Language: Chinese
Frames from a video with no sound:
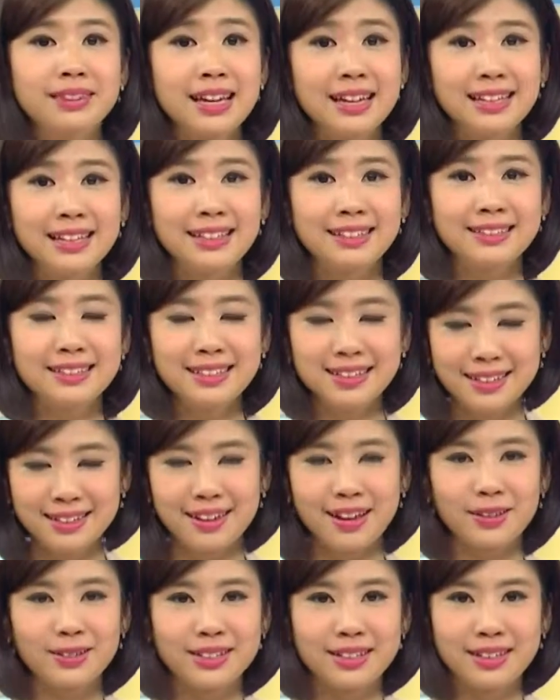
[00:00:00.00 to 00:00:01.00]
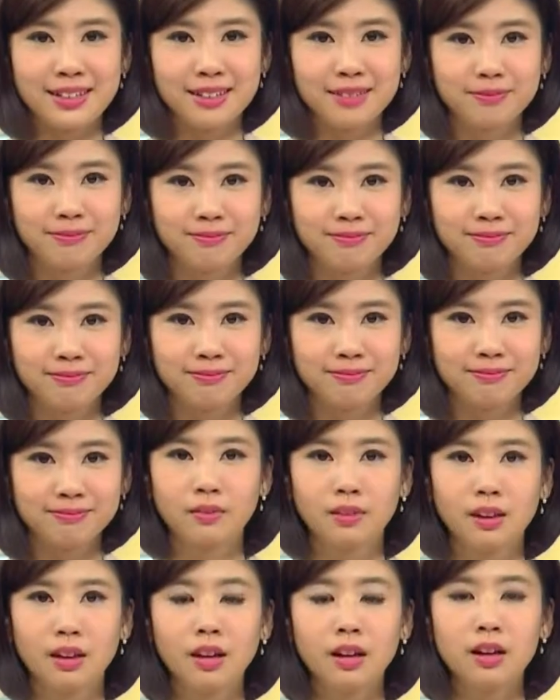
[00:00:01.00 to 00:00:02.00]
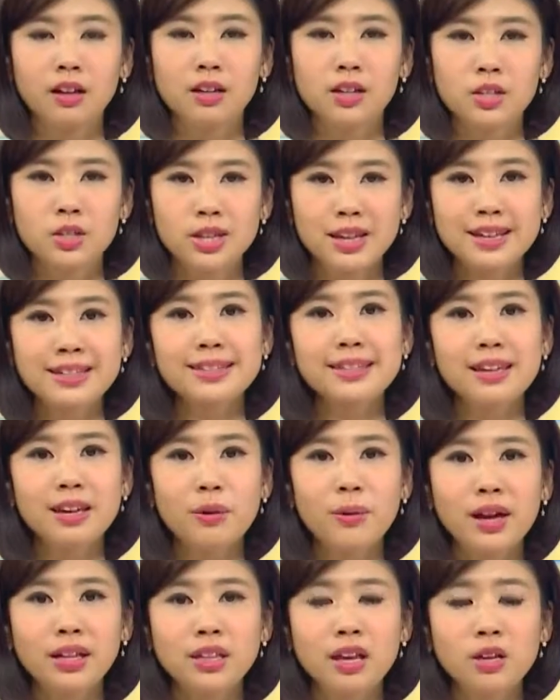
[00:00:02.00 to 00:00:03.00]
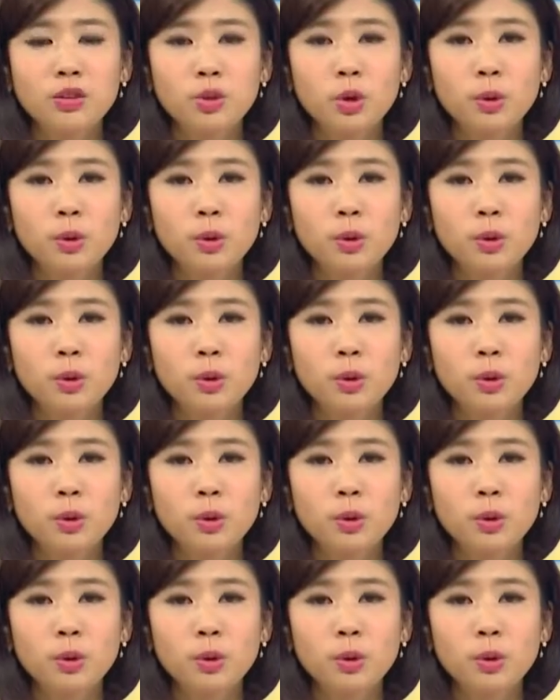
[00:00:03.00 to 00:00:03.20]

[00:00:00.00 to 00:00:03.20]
带您一起了解。这次意外当